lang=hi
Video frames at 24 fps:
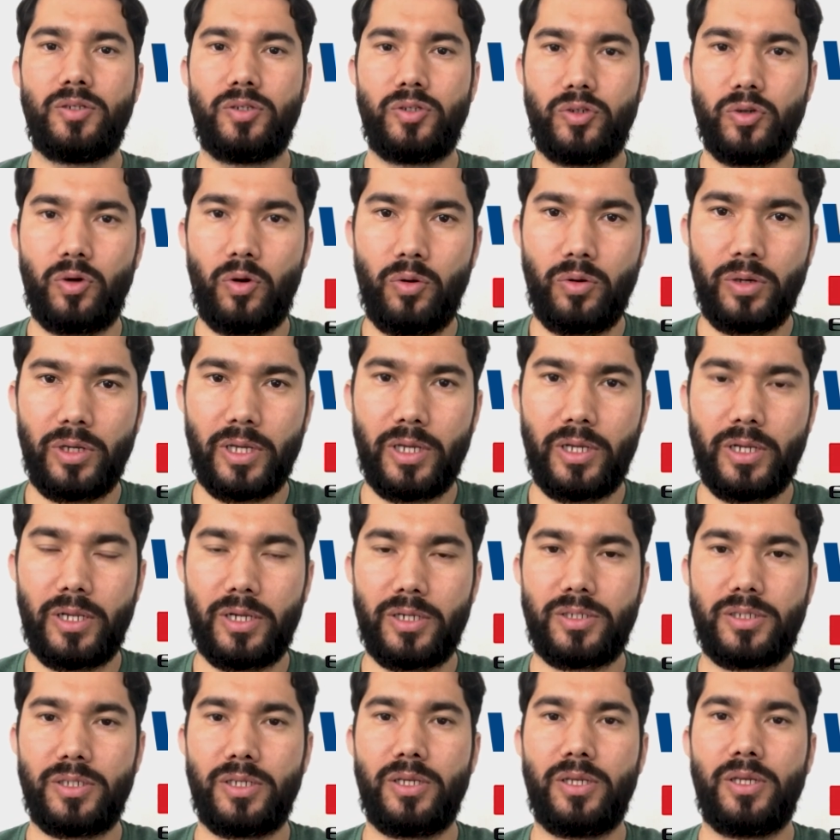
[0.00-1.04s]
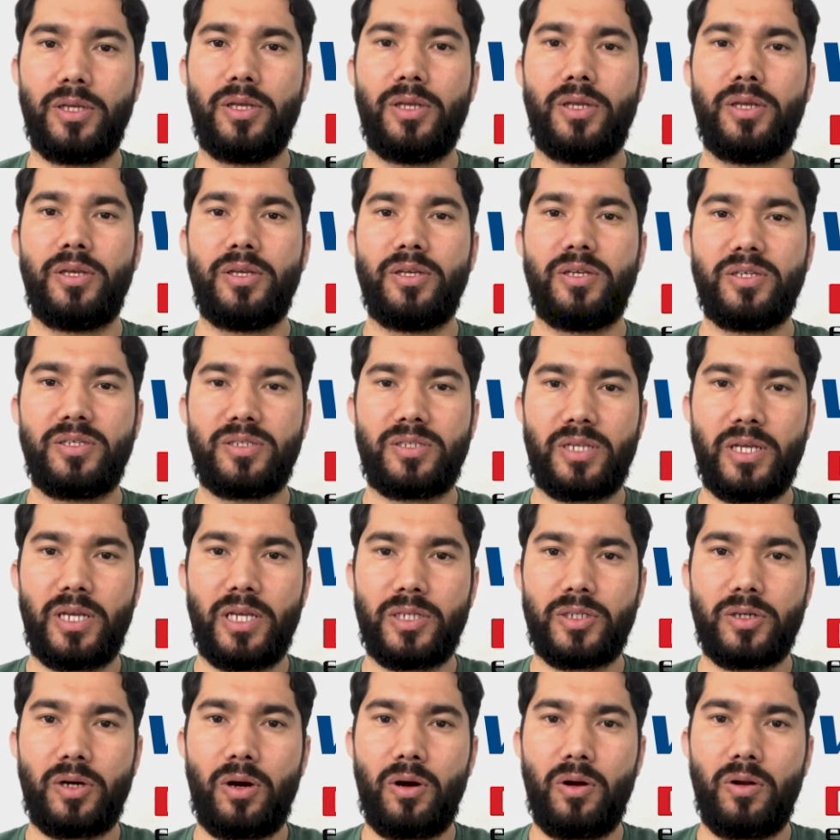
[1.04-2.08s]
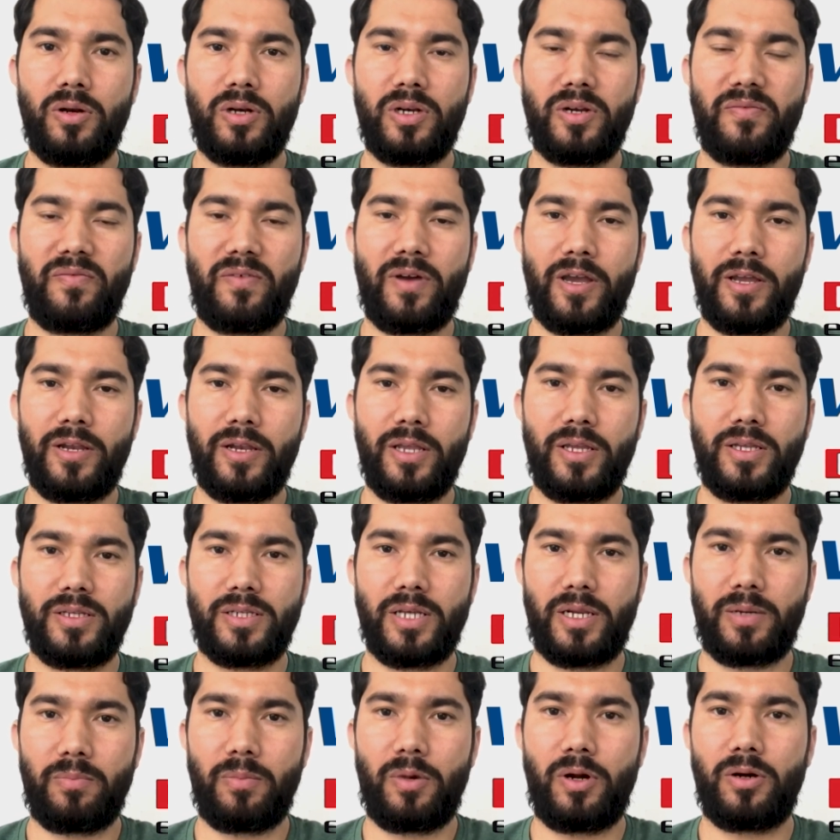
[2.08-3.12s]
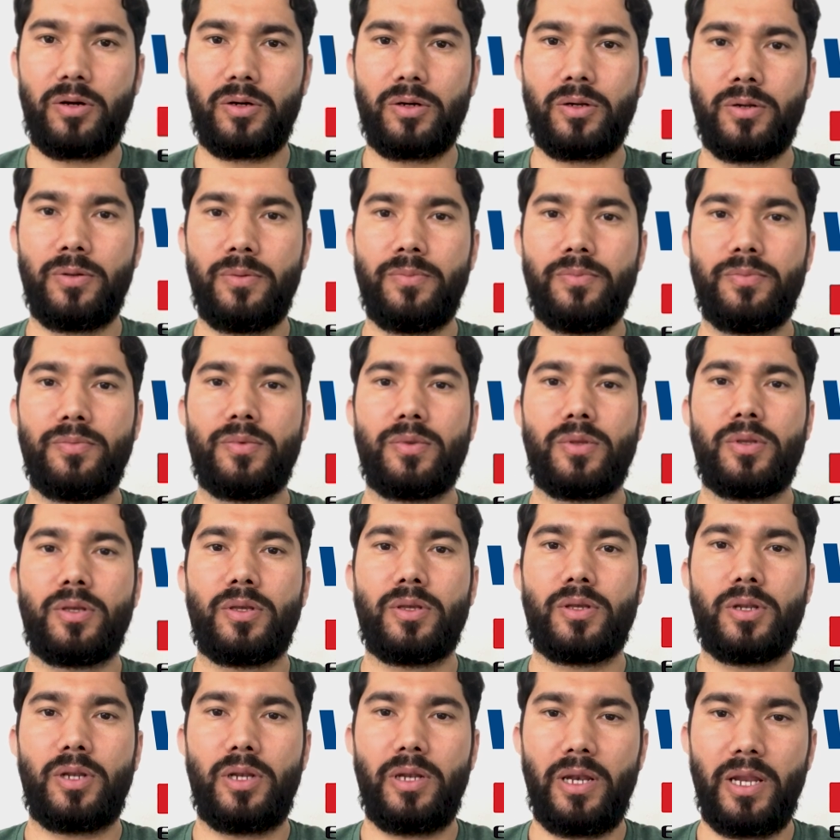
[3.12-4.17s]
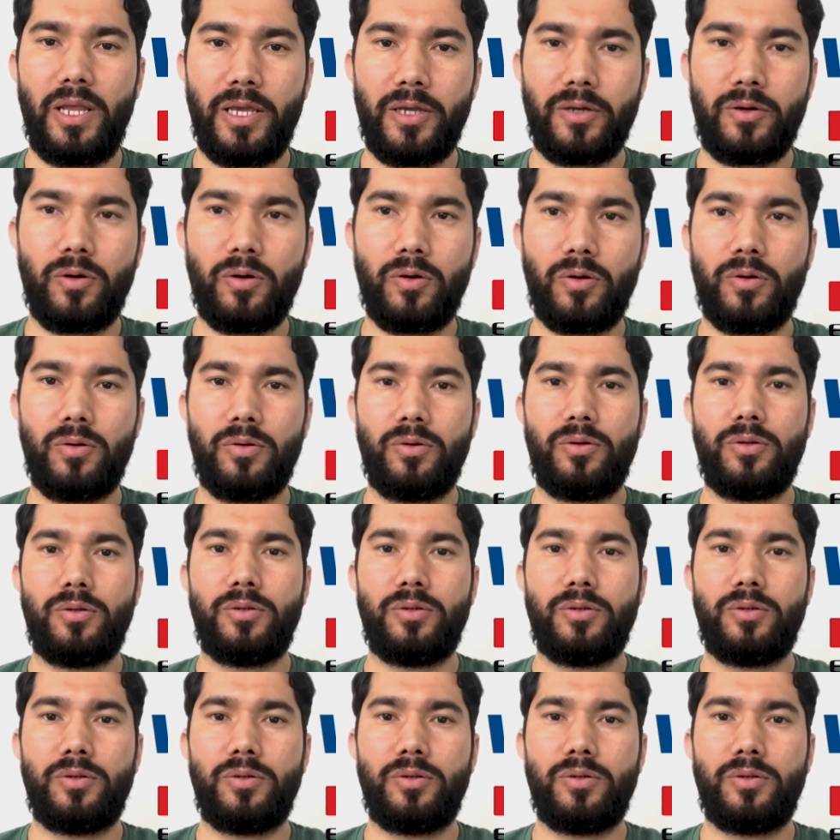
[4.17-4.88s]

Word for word: Dong Energy, State Oil Refining Denmark, Lego,